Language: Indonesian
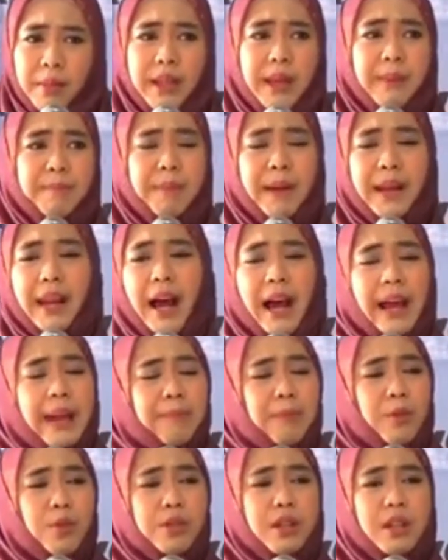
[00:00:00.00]
Menyimpan
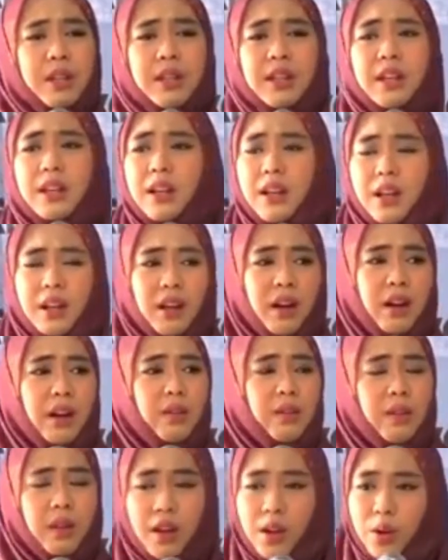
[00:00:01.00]
aibku sendiri ya
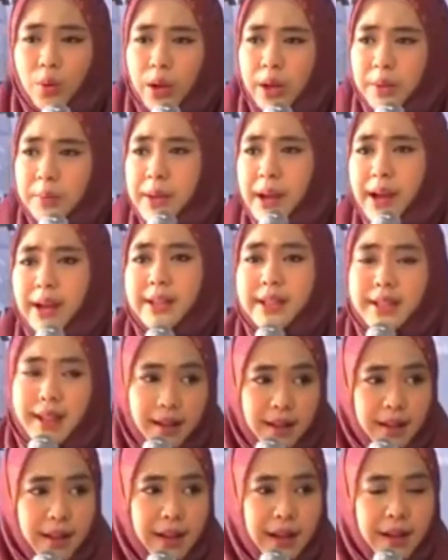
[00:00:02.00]
Allah luar
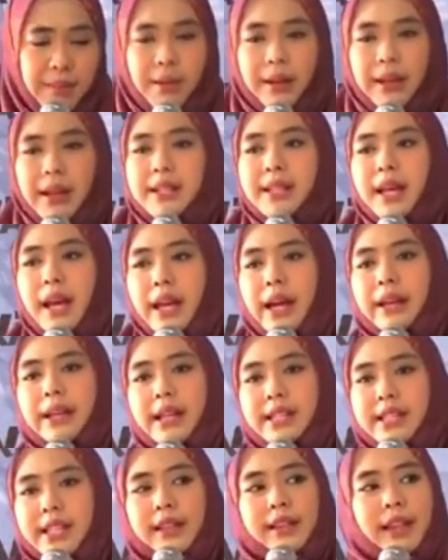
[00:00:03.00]
biasa makin sayang
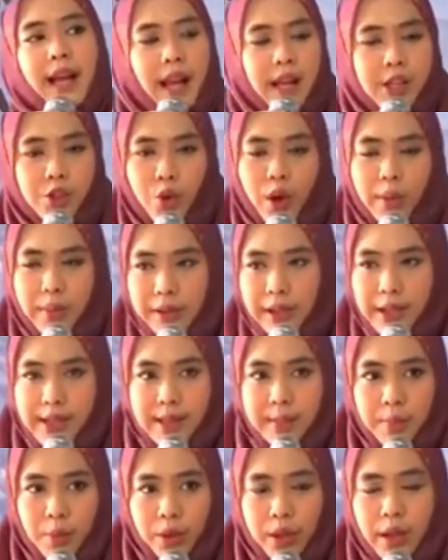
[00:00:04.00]
dan cintalah suami
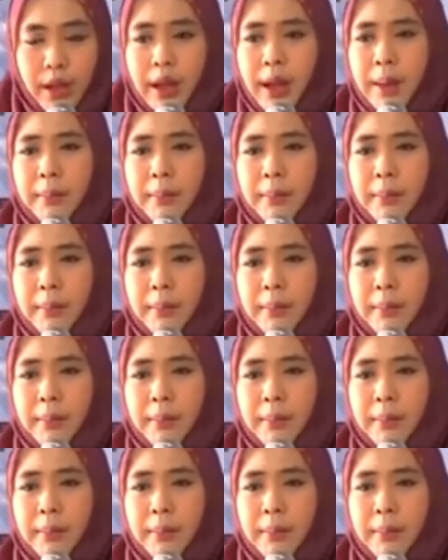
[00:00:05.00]
tersebut.